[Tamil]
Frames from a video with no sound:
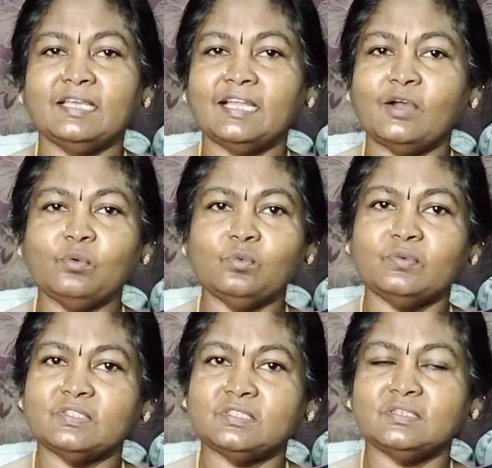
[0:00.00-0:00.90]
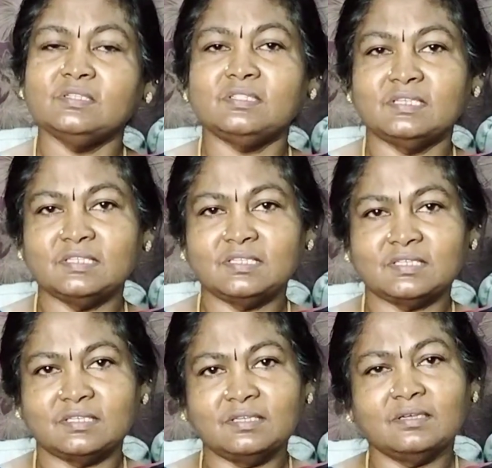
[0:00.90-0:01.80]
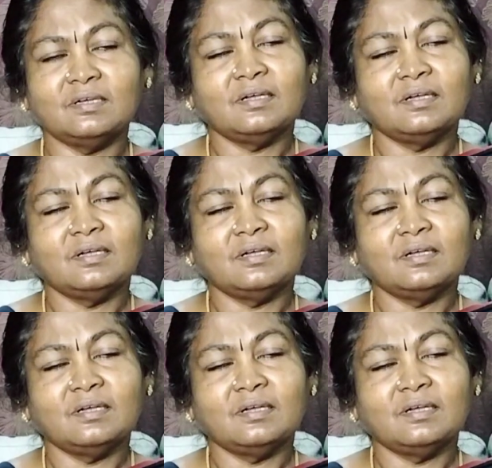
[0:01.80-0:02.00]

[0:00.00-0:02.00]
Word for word: கயிறாகவும் வச்சு திரிச்சு